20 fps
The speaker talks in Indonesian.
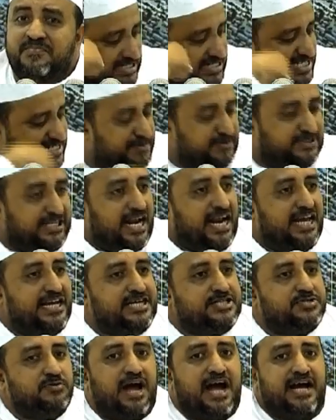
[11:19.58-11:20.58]
Sebentar
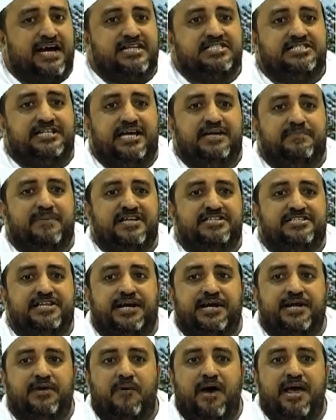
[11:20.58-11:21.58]
lagi juga akan saya
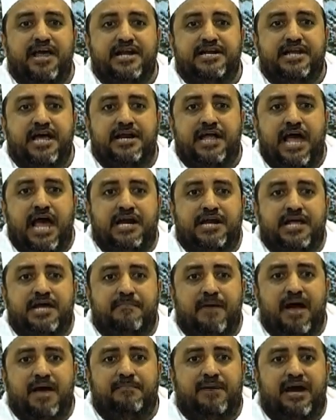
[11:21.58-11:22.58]
baca riwayat dari
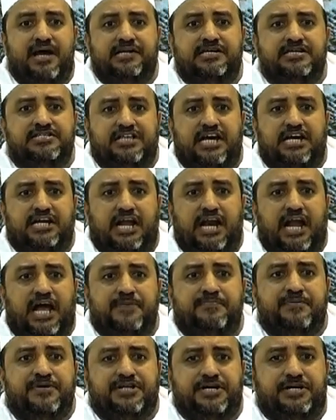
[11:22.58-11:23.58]
Al-Imam Ali
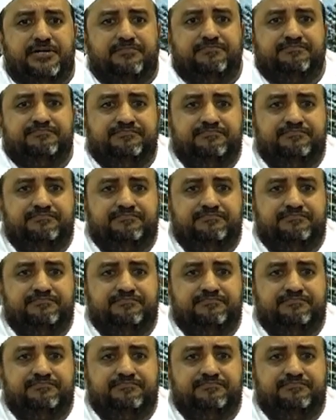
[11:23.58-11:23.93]
Zainal Abidin.